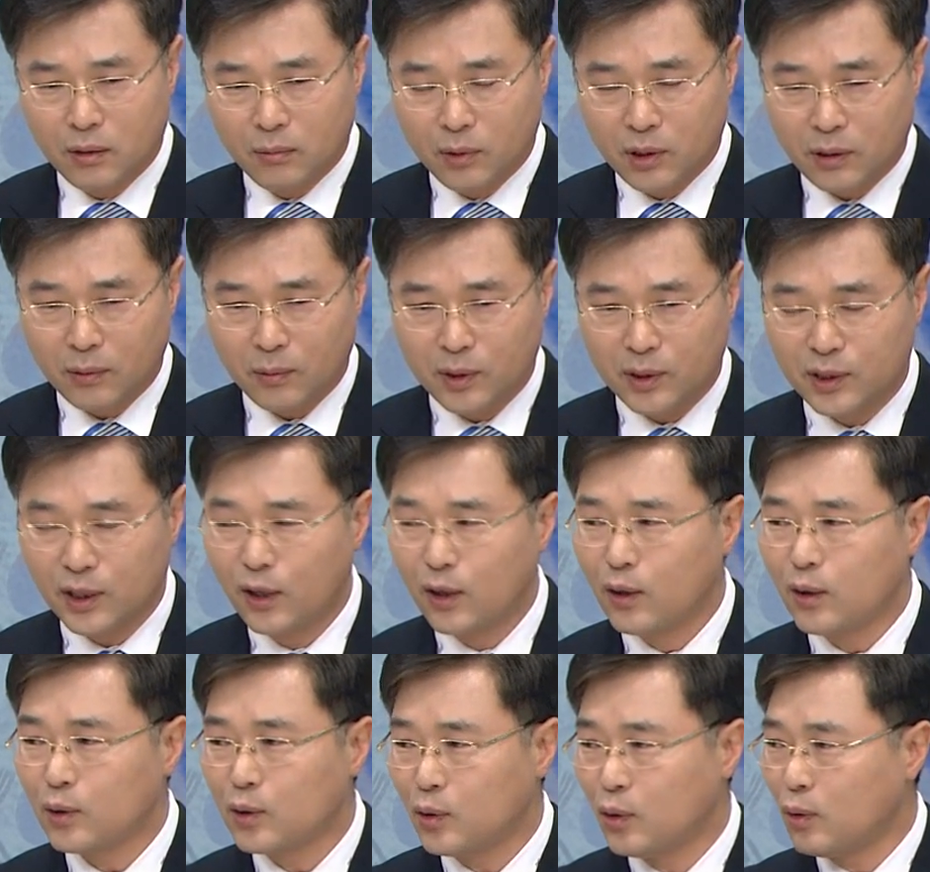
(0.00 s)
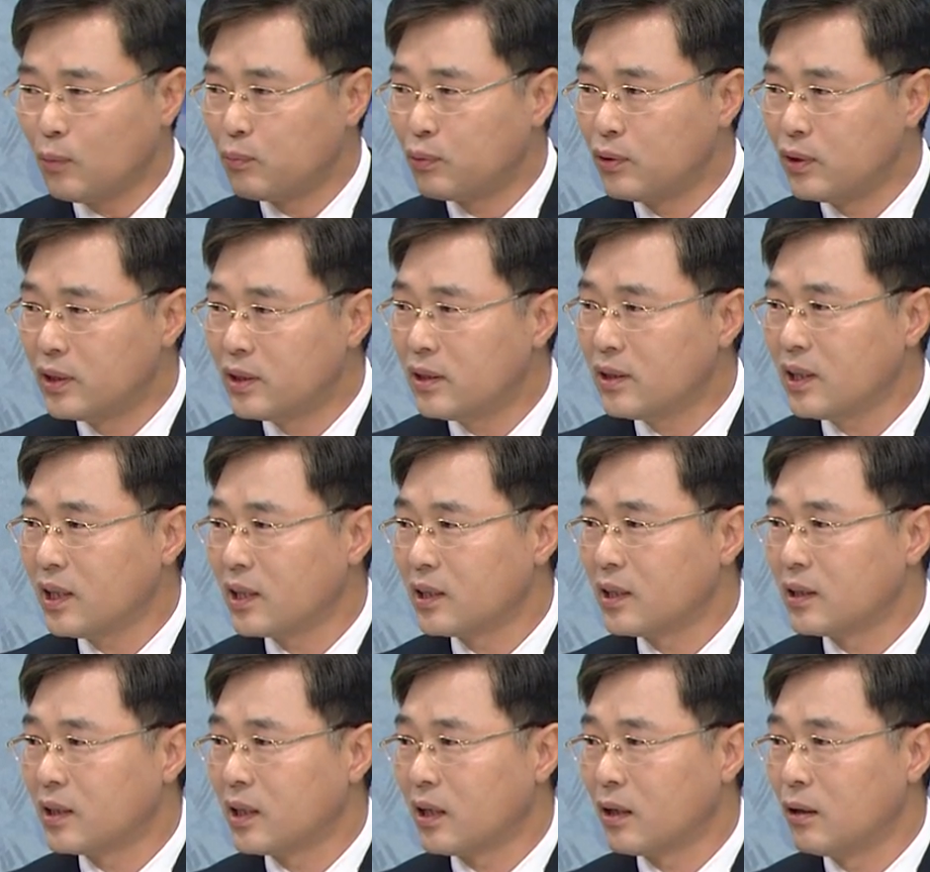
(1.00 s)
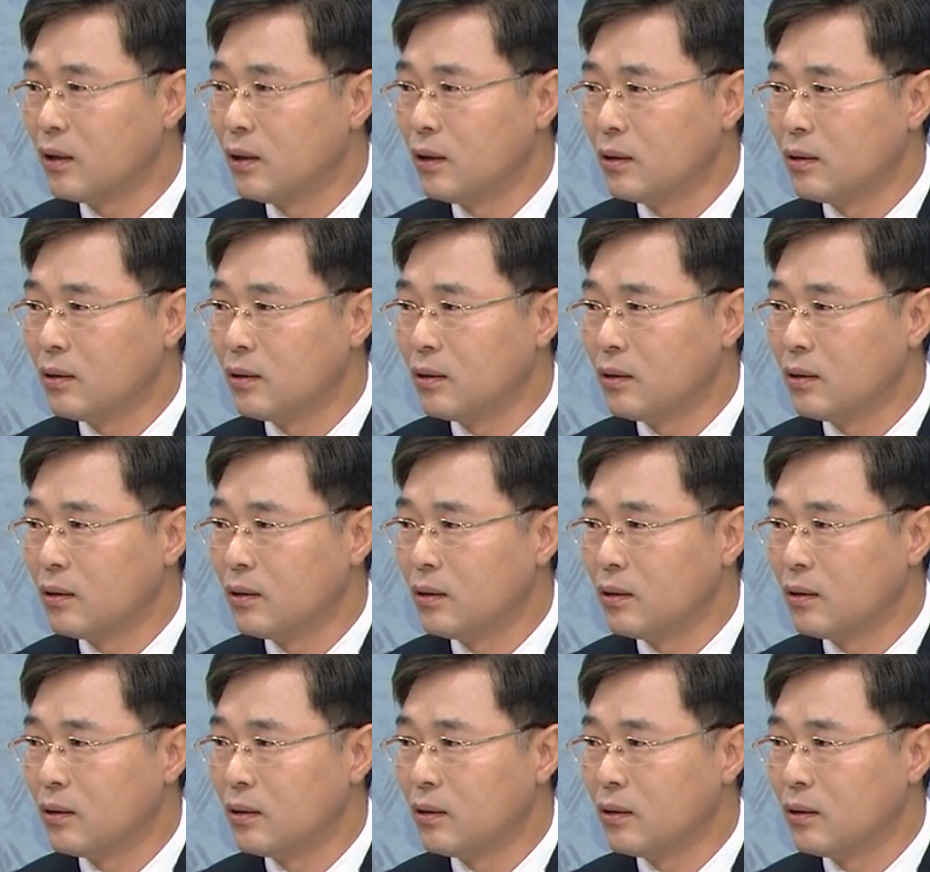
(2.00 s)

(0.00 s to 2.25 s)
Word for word: 뭐냐면 정교 분리를 해야 된다.